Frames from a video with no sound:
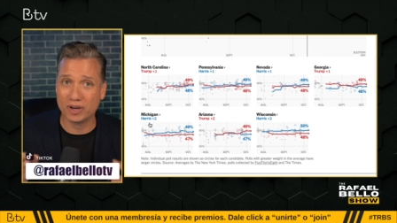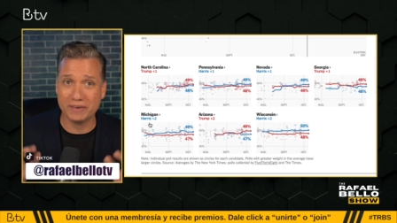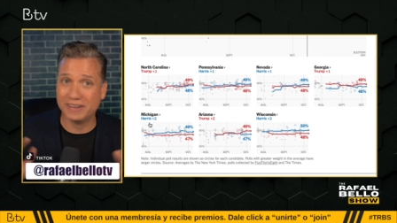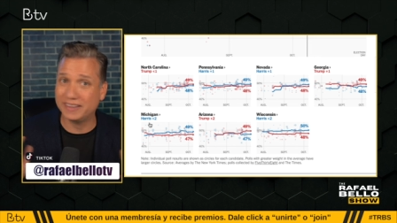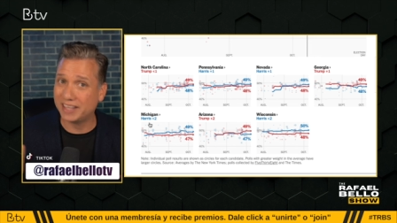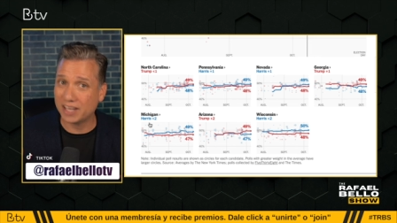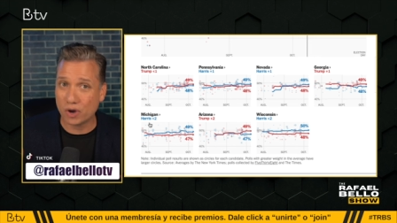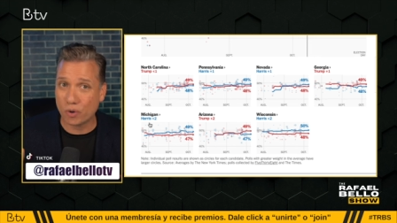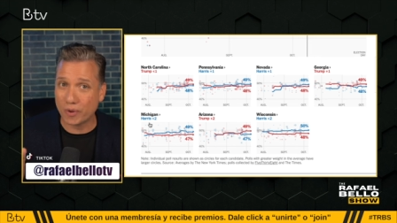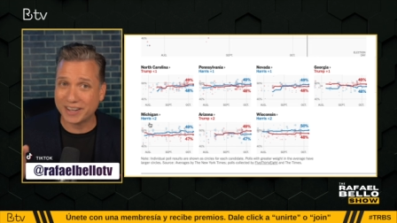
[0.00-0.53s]
a nivel
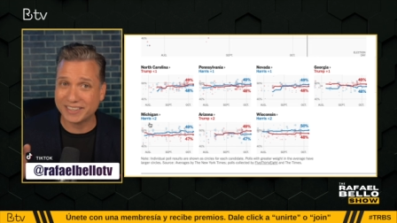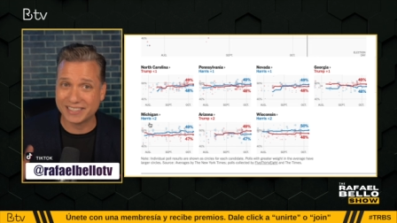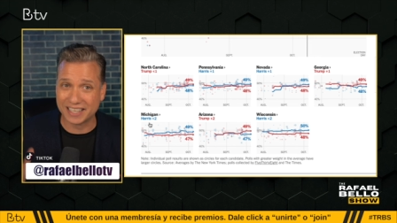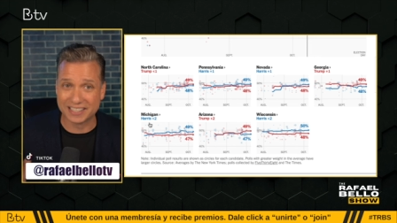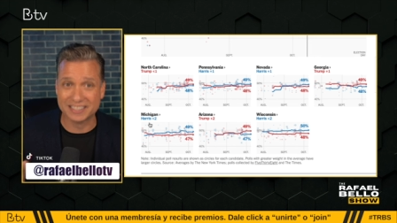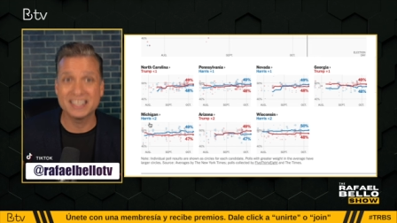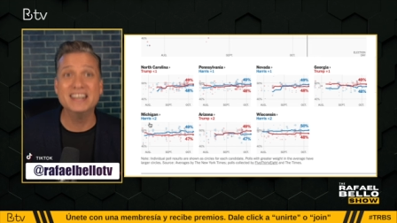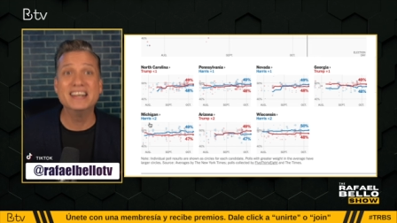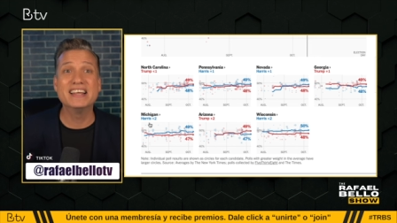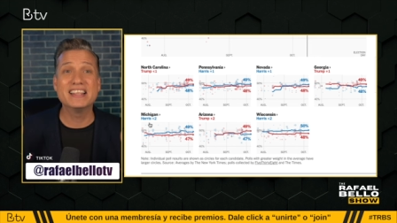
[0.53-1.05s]
de
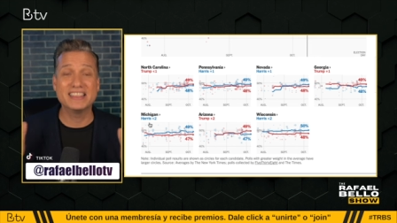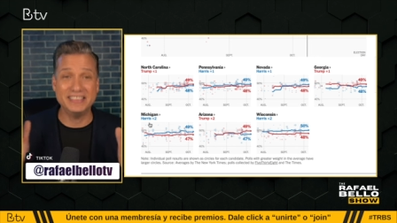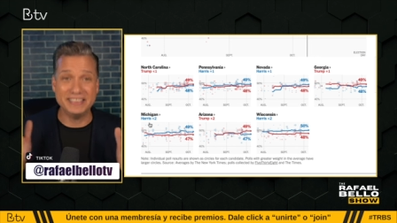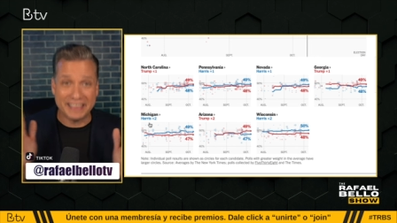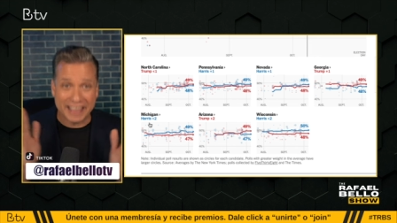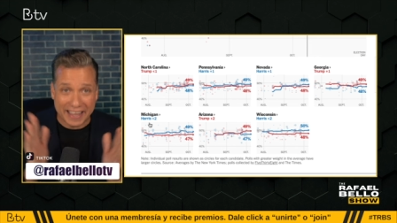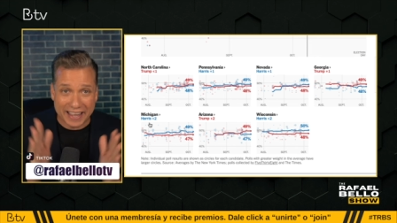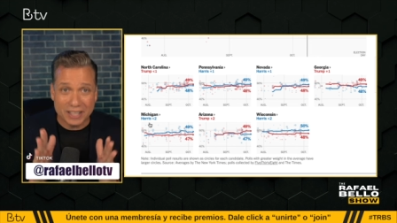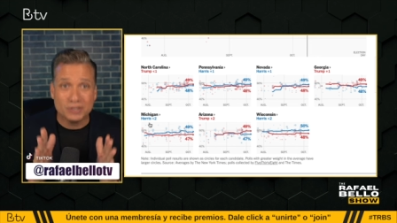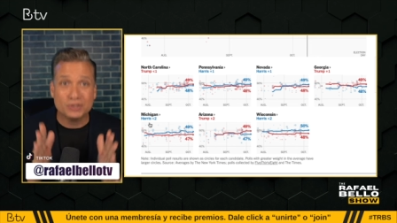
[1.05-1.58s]
encuestas.
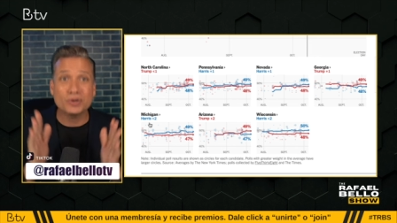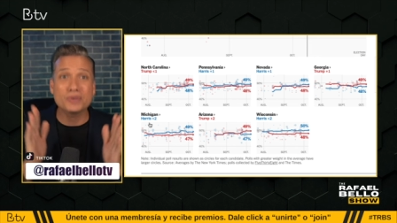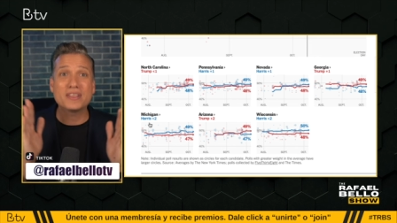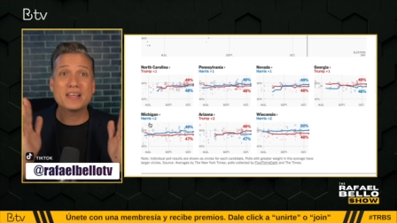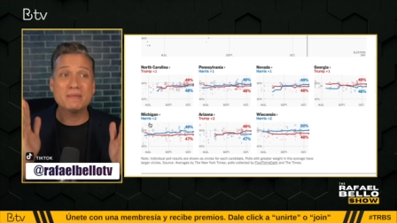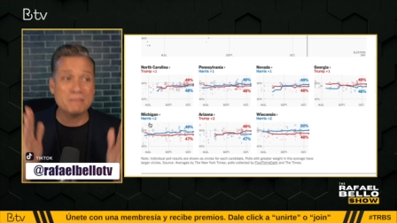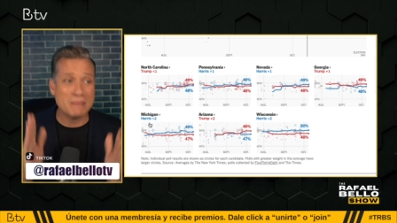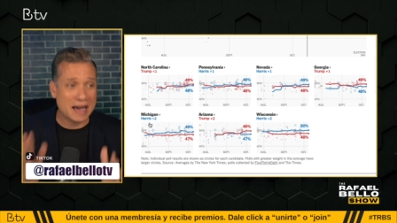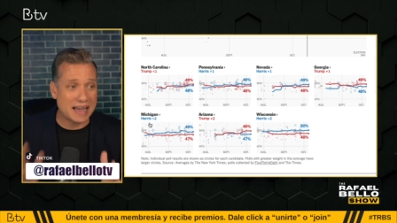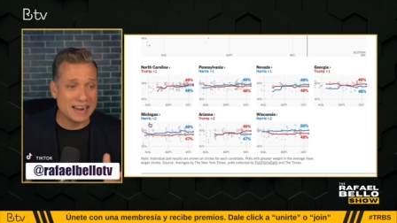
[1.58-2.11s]
Dentro
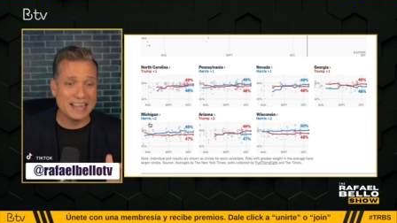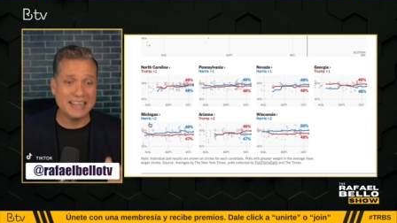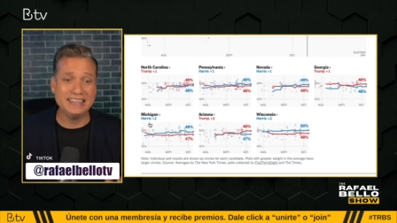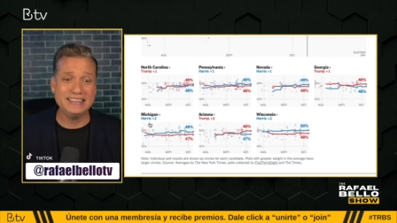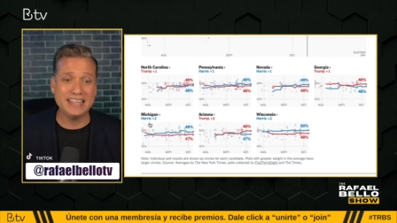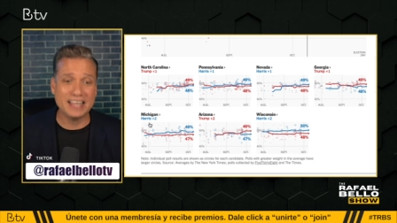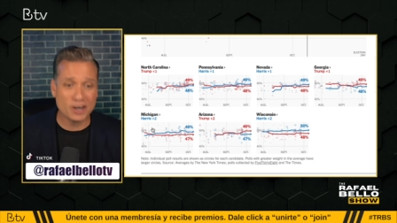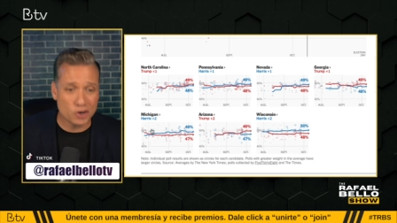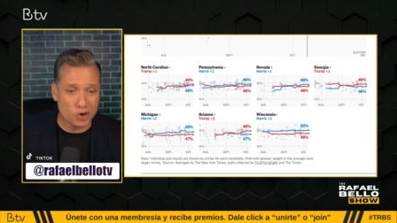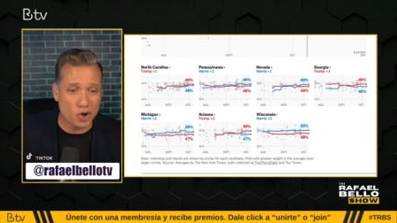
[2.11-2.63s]
del margen
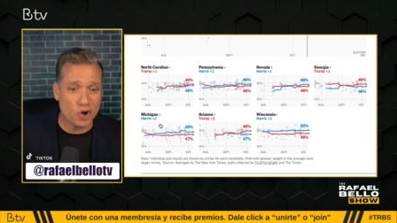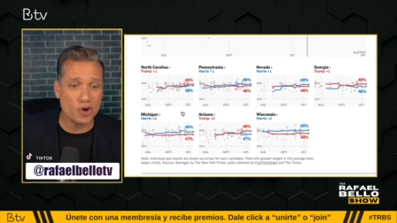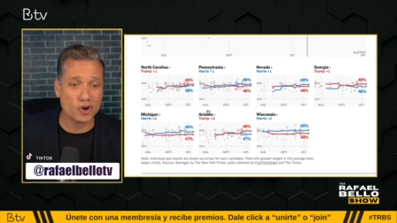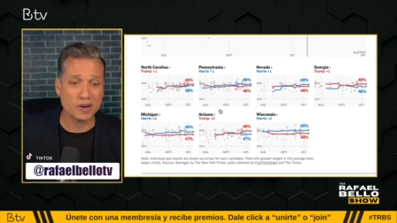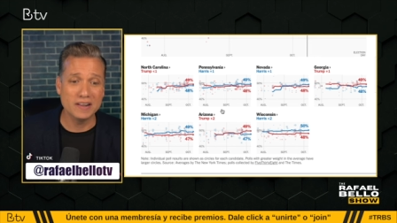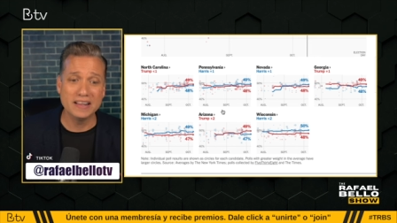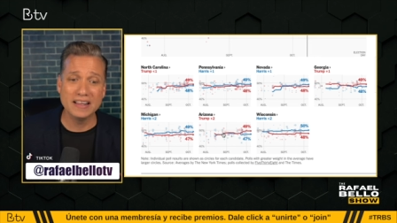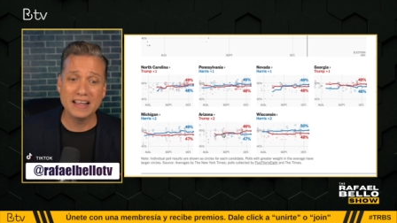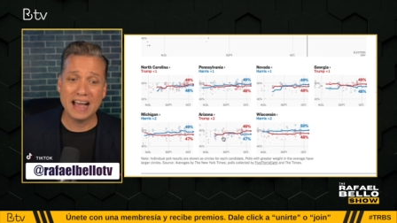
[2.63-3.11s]
de error.